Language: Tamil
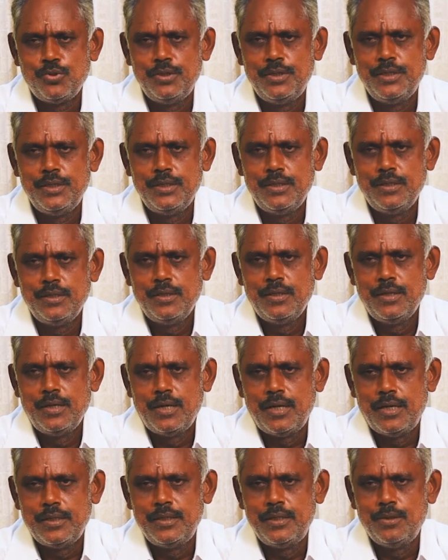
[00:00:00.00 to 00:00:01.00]
சொல்லி
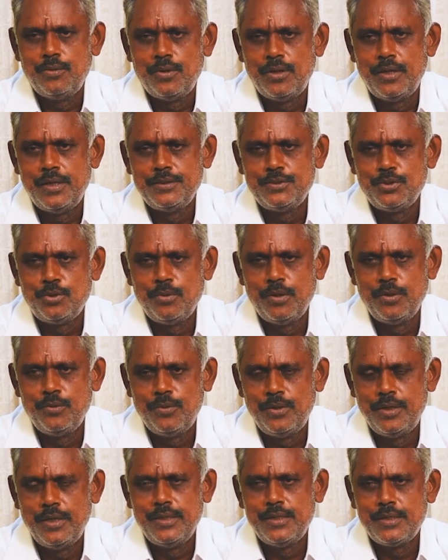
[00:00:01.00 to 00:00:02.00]
அதில் ஒரு லட்சம் ரூபாய்
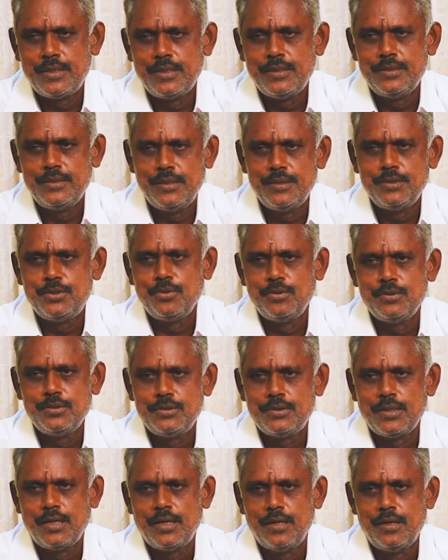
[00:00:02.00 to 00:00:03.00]
உள்ளே இருக்கிறது எடுத்து வந்து
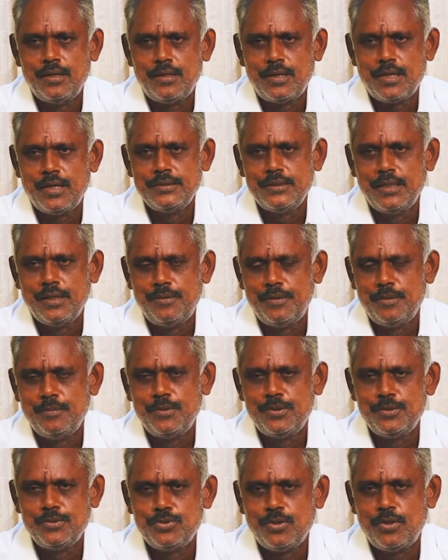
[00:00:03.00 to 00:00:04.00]
தா ராஜாவிடம்
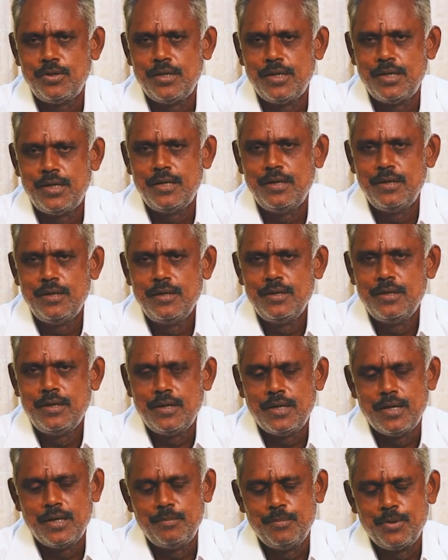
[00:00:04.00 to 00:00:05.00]
என்று சொன்னார்
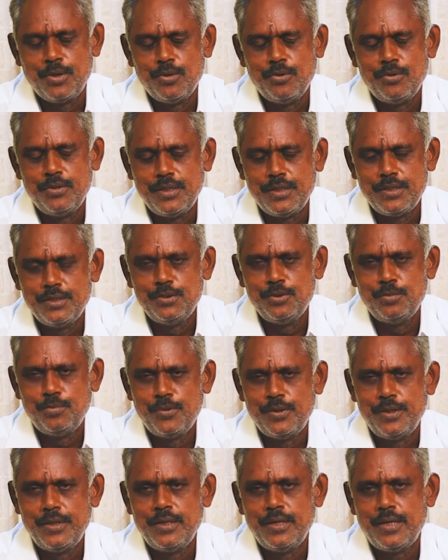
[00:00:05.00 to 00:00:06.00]
நான் மிகவும் நெகிழ்ந்து
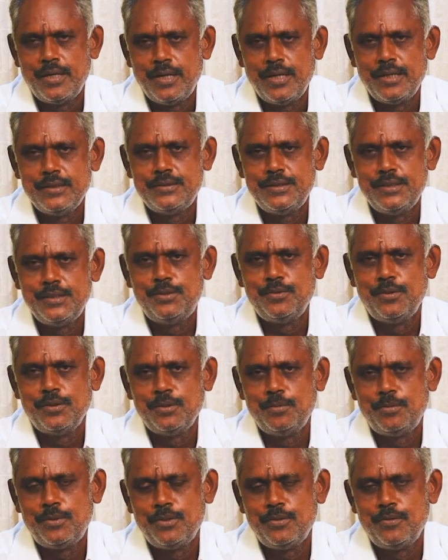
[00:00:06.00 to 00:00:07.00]
போனேன் அண்ணா சீட்டு
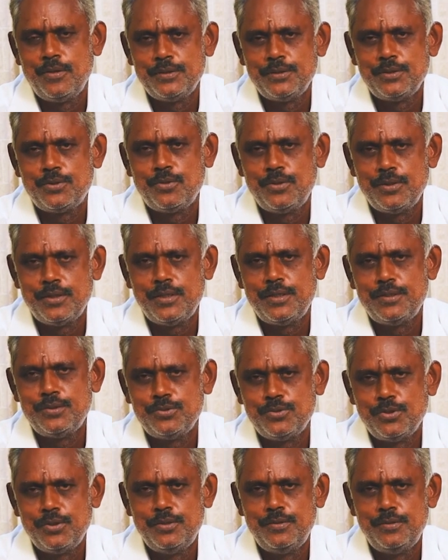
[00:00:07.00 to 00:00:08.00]
வந்த பிறகு வாங்கிக் கொள்கிறேன் என்று
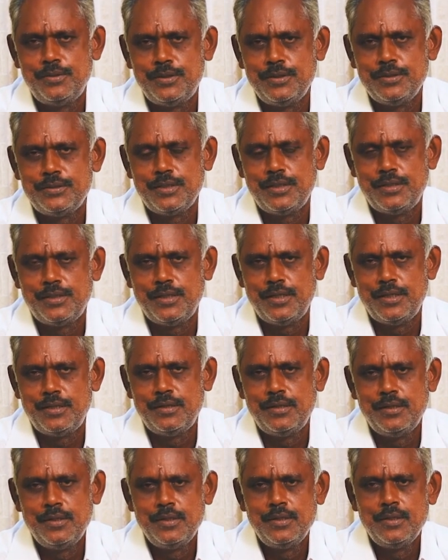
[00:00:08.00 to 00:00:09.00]
சொல்லிவிட்டு சென்றேன்
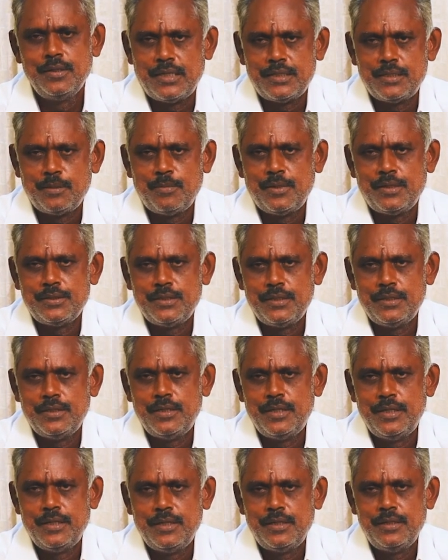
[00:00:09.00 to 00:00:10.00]

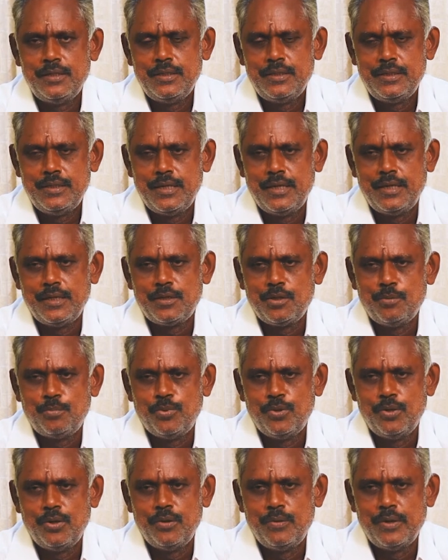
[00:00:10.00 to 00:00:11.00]
சட்டமன்றத்திலே எனக்கு
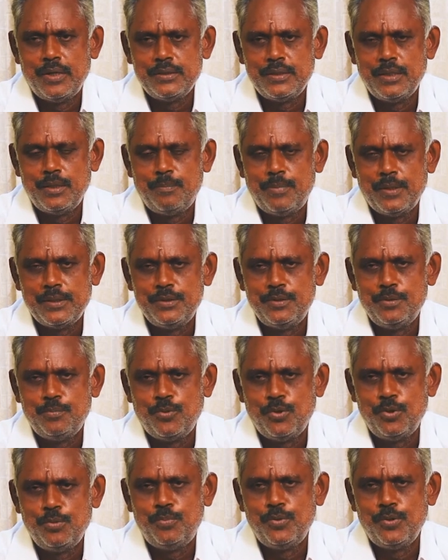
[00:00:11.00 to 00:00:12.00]
போ அந்த பதவி
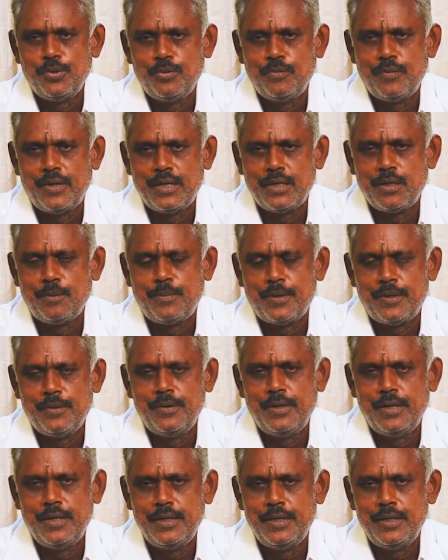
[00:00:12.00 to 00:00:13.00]
பொறுப்பு
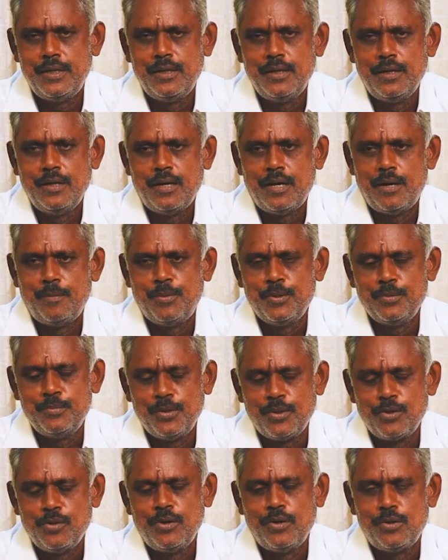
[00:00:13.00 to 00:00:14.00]
வழங்கப்படவில்லை அப்போது
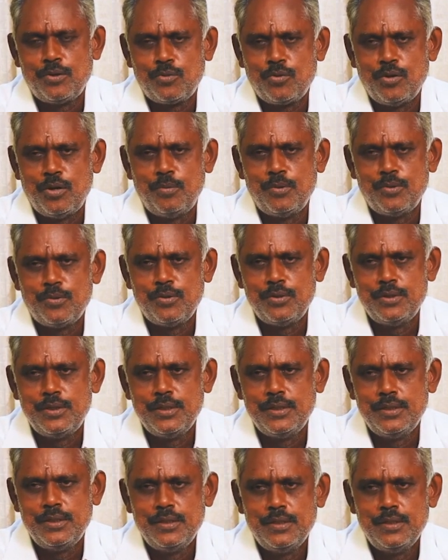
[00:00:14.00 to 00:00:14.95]
மிகவும் அவர் கோபம் கொண்டு